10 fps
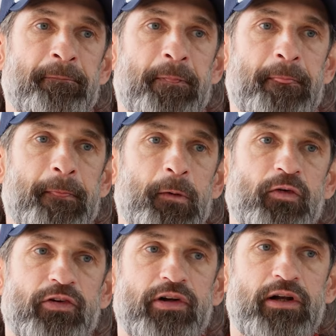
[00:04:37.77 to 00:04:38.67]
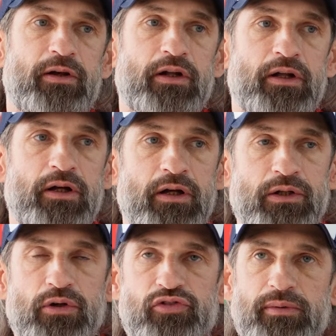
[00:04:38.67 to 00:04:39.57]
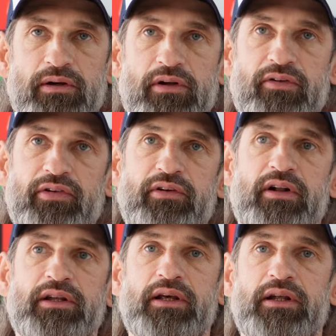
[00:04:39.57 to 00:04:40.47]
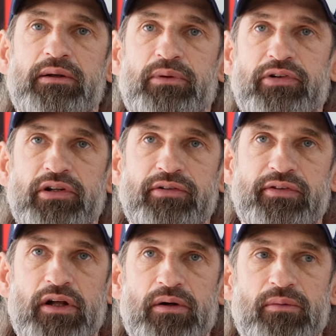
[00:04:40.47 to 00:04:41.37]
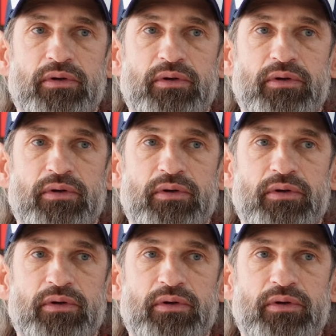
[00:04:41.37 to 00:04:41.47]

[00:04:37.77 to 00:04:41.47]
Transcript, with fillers: Но, к сожалению, то, о чем я говорил в раздевалке, не получилось во втором.